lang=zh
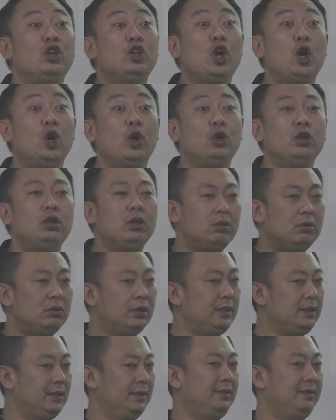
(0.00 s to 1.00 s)
用用
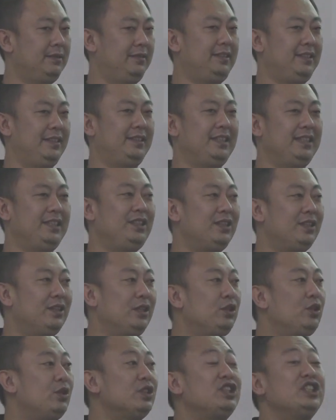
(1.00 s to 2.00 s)
啊！我用
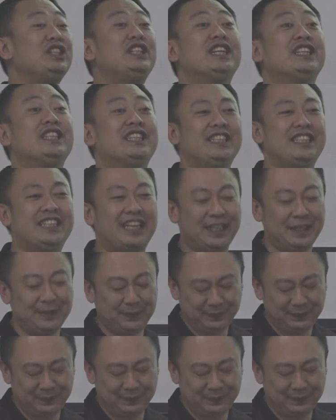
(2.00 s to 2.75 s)
用自己的身上